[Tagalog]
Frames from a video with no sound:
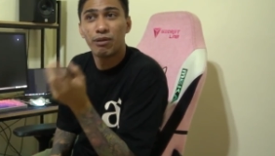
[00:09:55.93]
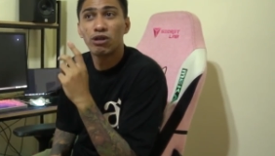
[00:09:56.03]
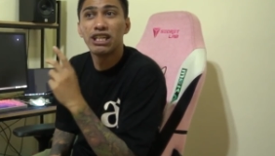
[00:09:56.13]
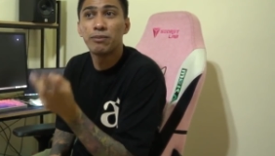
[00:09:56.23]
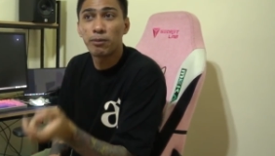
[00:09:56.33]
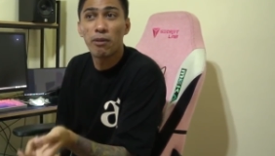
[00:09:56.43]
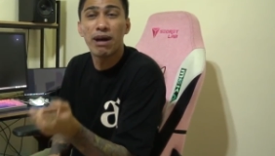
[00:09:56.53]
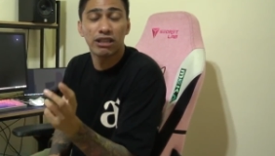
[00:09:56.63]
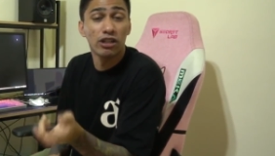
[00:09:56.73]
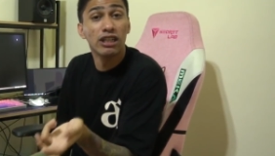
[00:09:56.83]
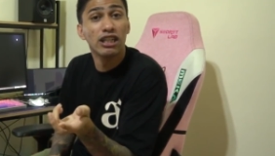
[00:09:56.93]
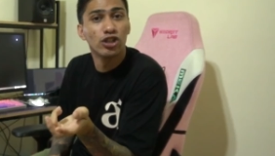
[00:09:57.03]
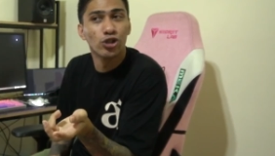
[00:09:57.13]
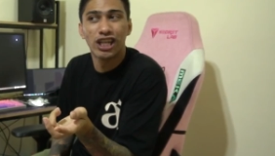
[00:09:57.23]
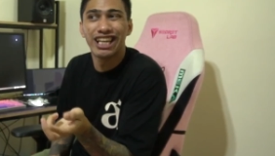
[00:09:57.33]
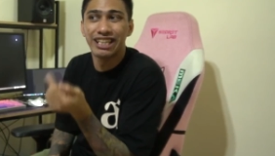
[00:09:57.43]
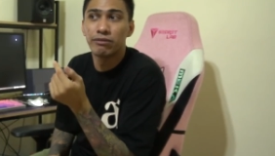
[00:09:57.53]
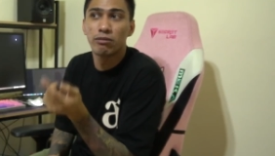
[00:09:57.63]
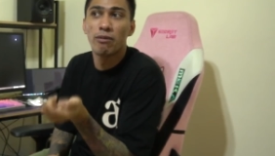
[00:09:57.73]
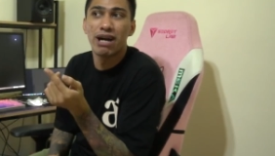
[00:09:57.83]
pero hindi magmamatter decision nila, hindi
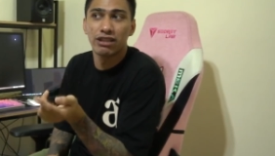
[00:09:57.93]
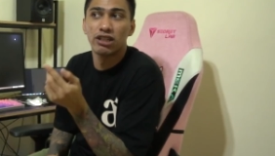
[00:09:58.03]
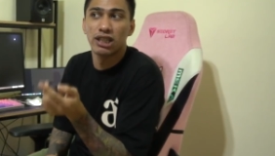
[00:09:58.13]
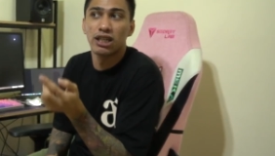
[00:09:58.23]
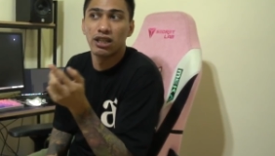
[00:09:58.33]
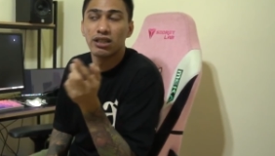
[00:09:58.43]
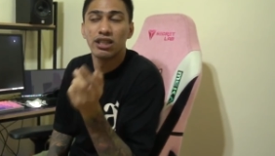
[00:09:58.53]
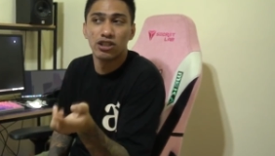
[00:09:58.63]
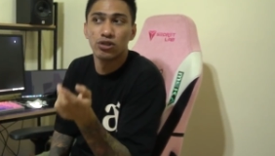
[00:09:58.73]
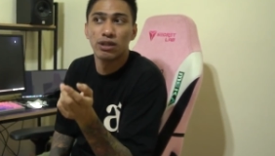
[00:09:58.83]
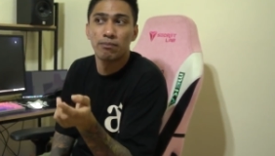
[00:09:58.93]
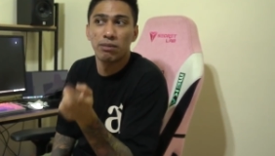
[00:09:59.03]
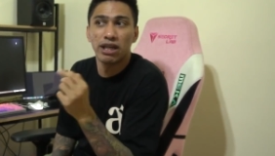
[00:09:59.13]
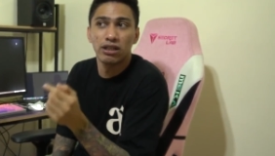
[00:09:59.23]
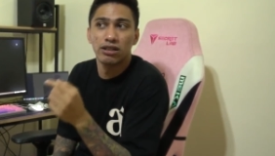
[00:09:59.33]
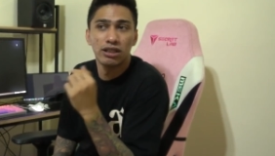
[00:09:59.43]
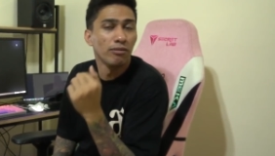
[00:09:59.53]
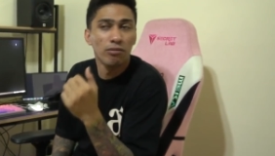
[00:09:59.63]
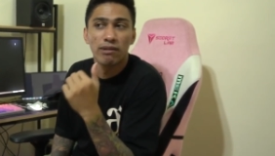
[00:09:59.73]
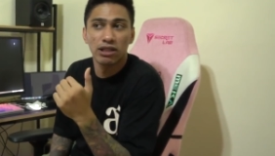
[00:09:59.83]
magmamatter talaga yung decision ng player. Hindi
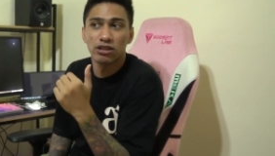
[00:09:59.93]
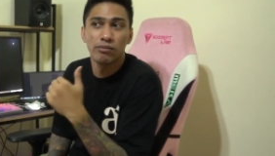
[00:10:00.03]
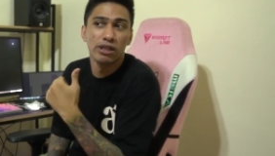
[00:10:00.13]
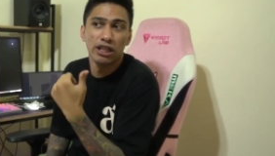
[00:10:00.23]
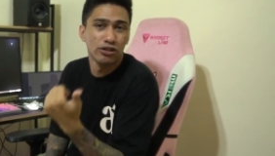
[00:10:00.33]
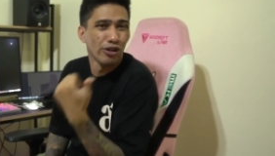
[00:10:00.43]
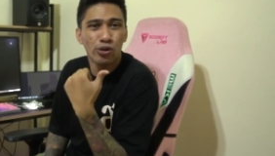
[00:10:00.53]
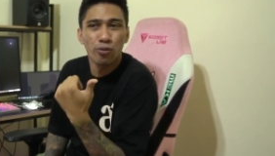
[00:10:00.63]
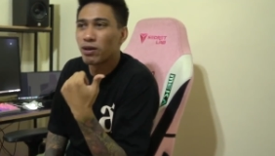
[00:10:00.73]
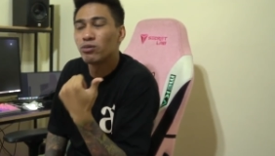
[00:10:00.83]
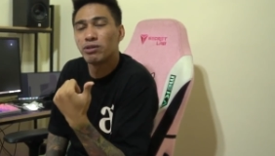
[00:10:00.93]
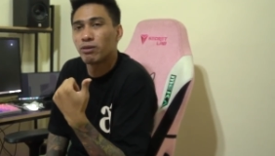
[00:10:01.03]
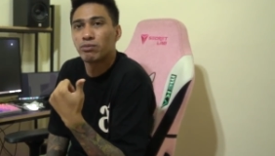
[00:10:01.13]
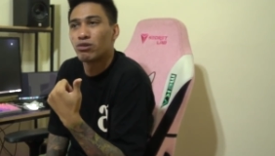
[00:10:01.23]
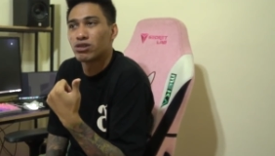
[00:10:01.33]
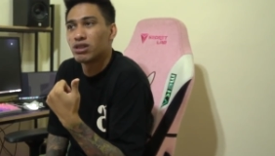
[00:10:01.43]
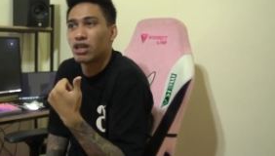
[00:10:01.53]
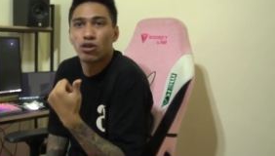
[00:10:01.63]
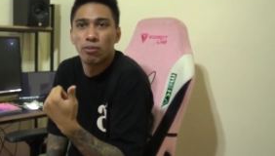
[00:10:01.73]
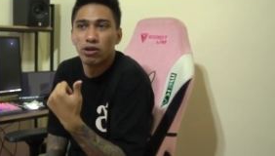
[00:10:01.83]
magmamatter sabi ng issue, ayoko pa lumipat boss, di
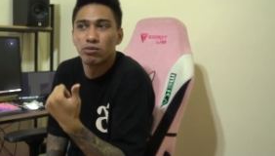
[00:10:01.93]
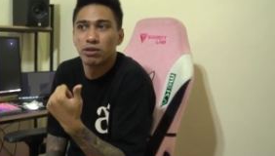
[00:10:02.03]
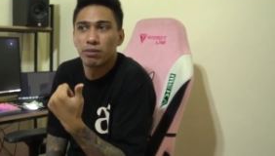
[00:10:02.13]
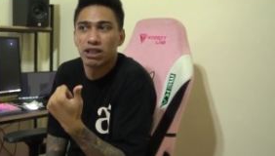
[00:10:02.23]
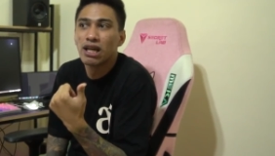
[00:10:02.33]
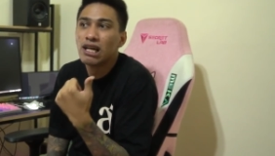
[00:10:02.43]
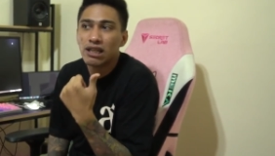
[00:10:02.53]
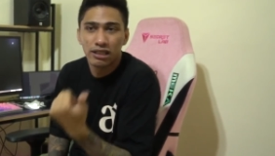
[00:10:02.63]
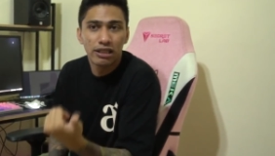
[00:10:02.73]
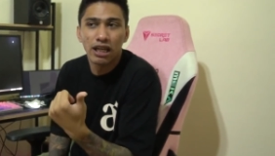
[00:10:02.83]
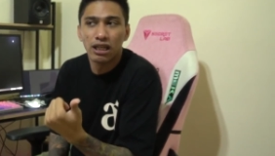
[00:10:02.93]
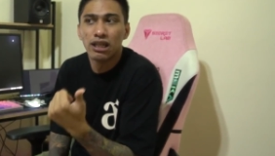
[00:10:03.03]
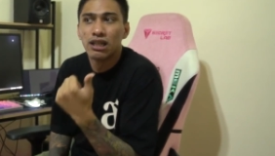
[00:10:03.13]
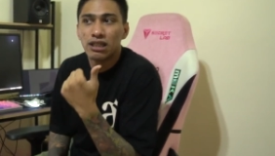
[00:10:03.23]
ayoko pa lumipat Dale,